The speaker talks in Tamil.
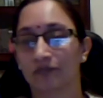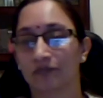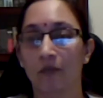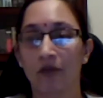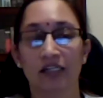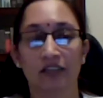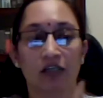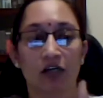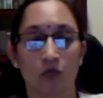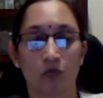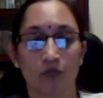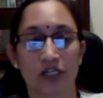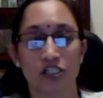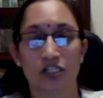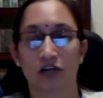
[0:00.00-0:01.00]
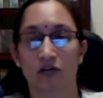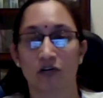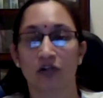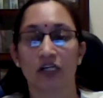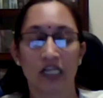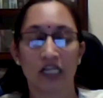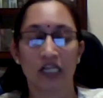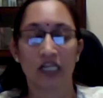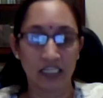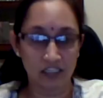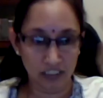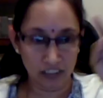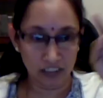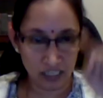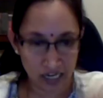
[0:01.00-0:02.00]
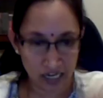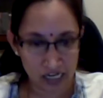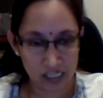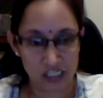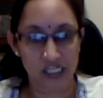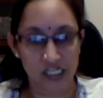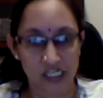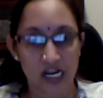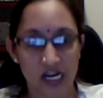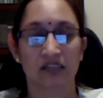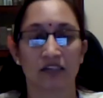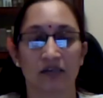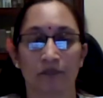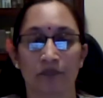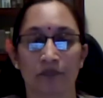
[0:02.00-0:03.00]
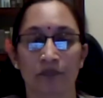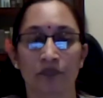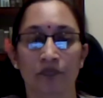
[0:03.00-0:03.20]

அப்படி எடுத்துக்கணும் பிரிச்சுக்கணும் இது வந்து லட்சியார்த்தம்